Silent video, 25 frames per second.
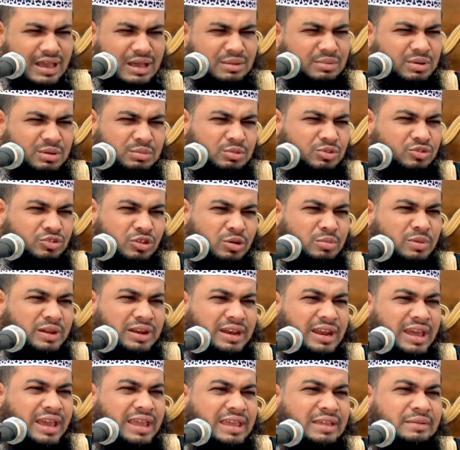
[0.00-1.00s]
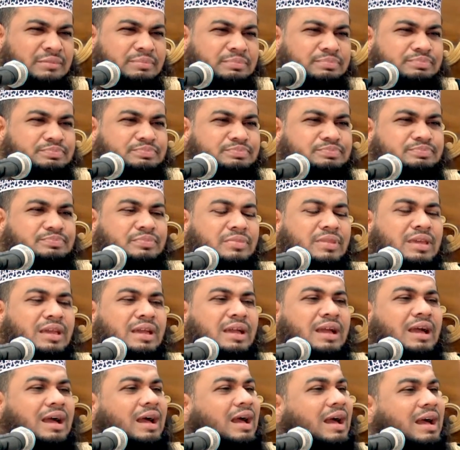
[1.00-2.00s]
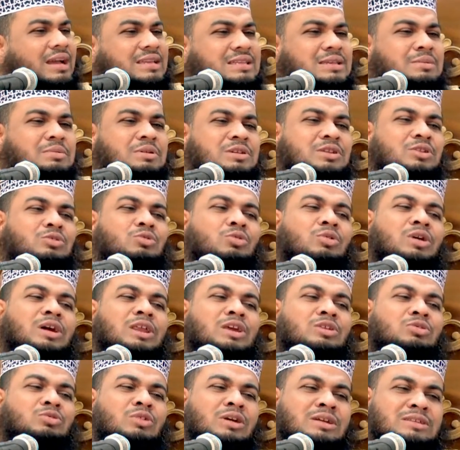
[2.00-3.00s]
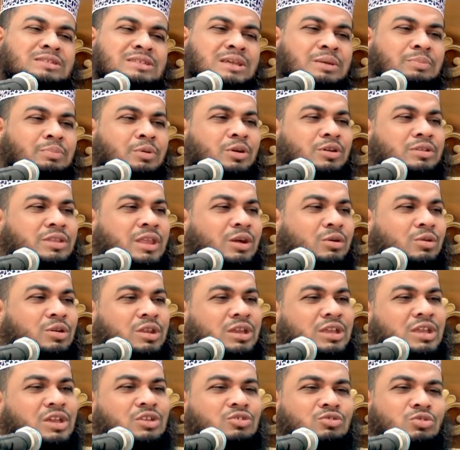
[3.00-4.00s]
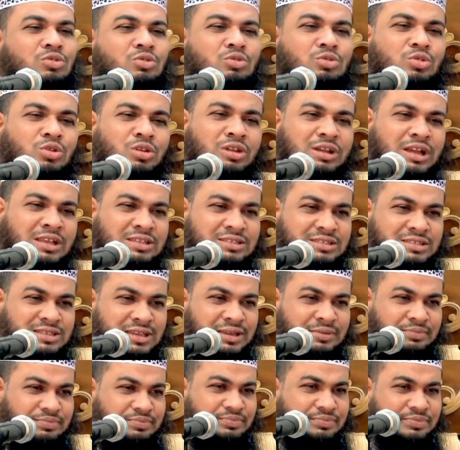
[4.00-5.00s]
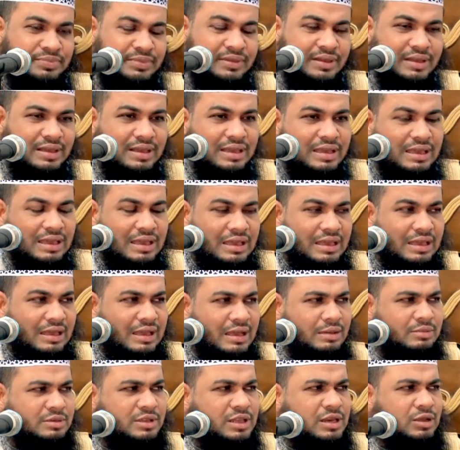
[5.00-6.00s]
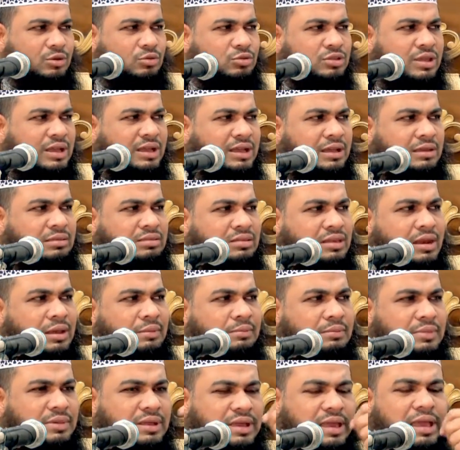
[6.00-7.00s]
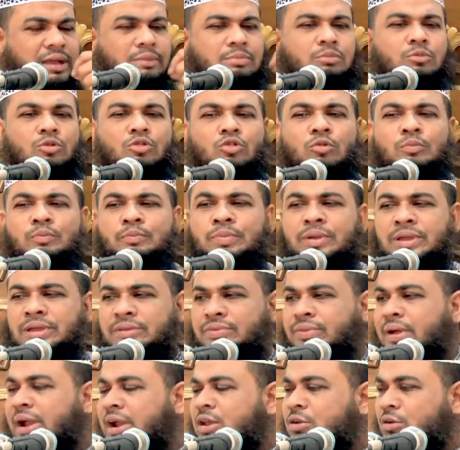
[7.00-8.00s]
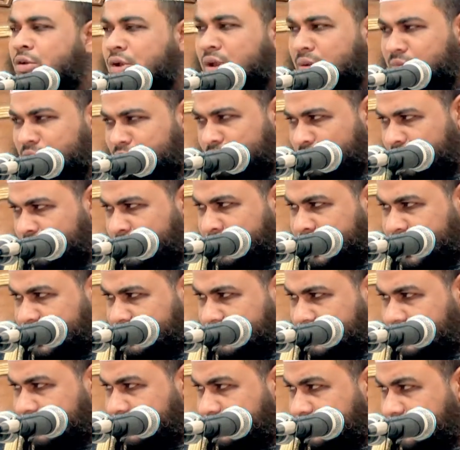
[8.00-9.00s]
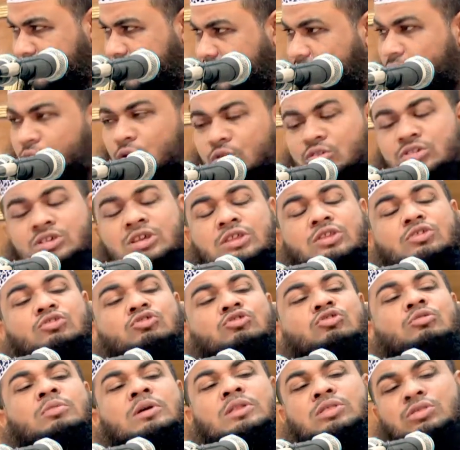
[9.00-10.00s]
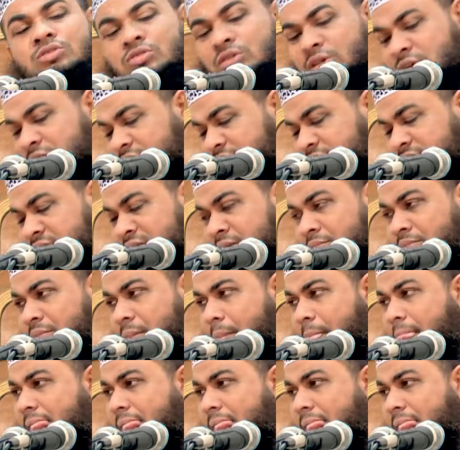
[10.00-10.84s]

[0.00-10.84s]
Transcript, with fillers: এমন মুসলমান নাই আশেপাশে দোকানেই তো আছে পর্দা করে কি সুন্দর খাচ্ছে আমি জানি কোথায় গিয়েছিলাম এক মুরব্বী দাড়িওয়ালা মুরব্বী ও সেদিন সুবাস্ত গিয়েছিলাম